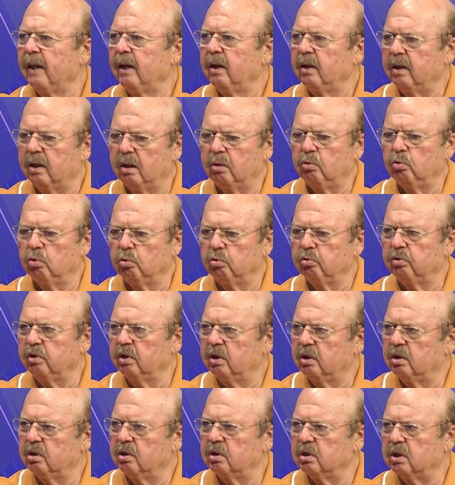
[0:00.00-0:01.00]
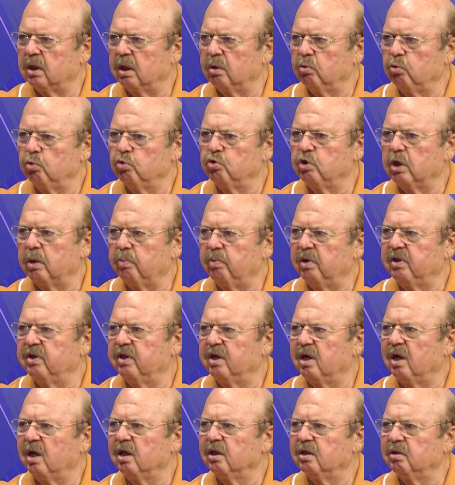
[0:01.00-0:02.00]
Yani yolun gidiş saati 3'er metre,
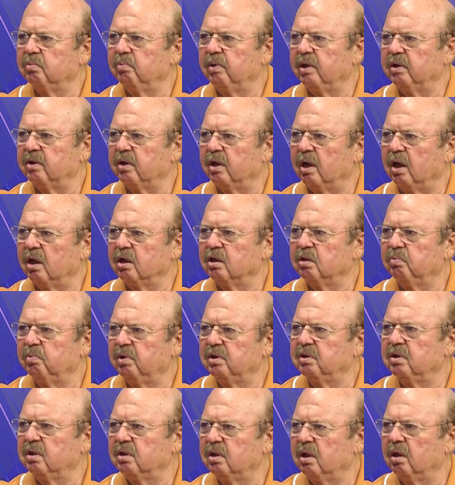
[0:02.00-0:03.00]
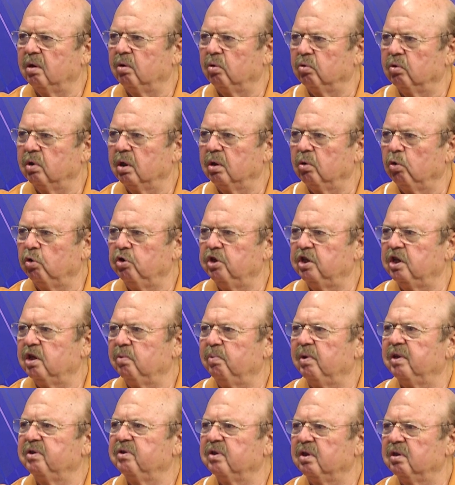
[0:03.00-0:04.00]
6 metre. 6 metrede oradan 12
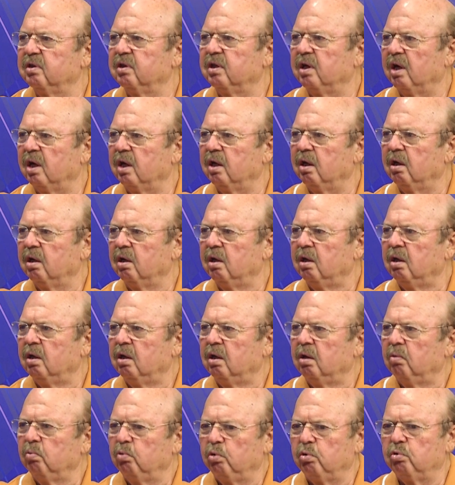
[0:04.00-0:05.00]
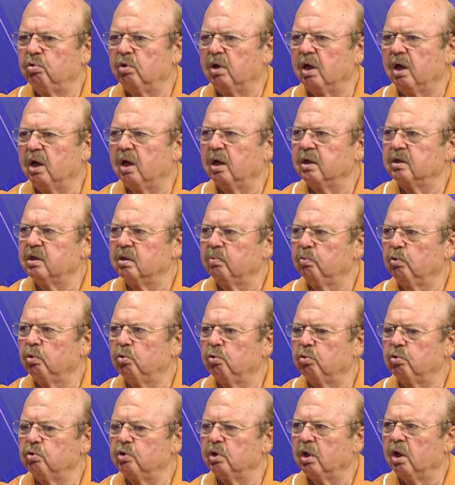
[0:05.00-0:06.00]
metredir yani. Bütün araziyi mi
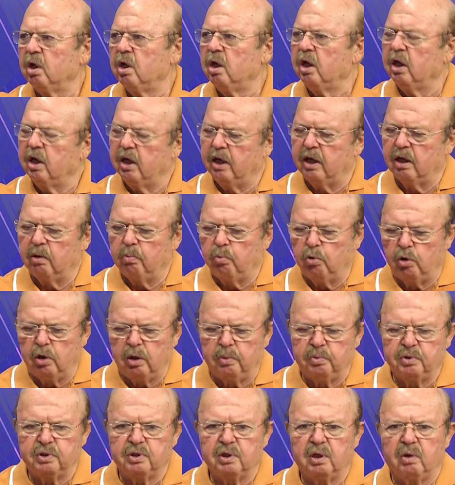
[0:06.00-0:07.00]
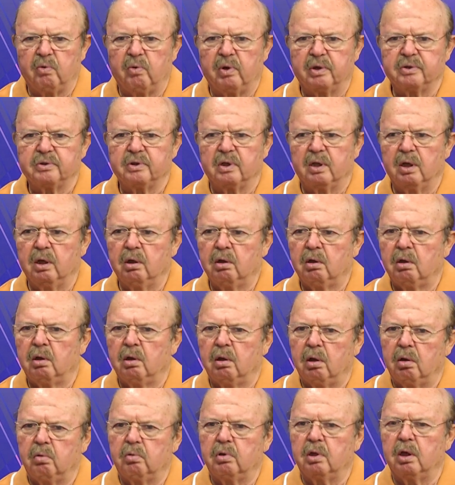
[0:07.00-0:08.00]
götürecek? Eğer böyle bir şey varsa da
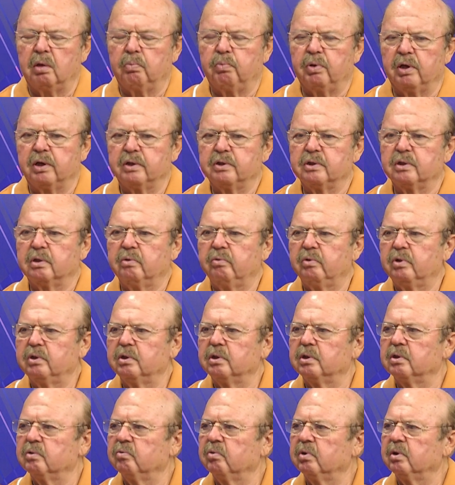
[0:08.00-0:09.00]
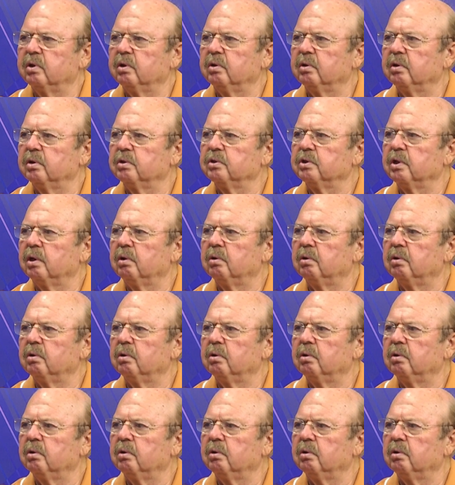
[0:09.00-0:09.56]
e, parasını vereceksin vatandaşa.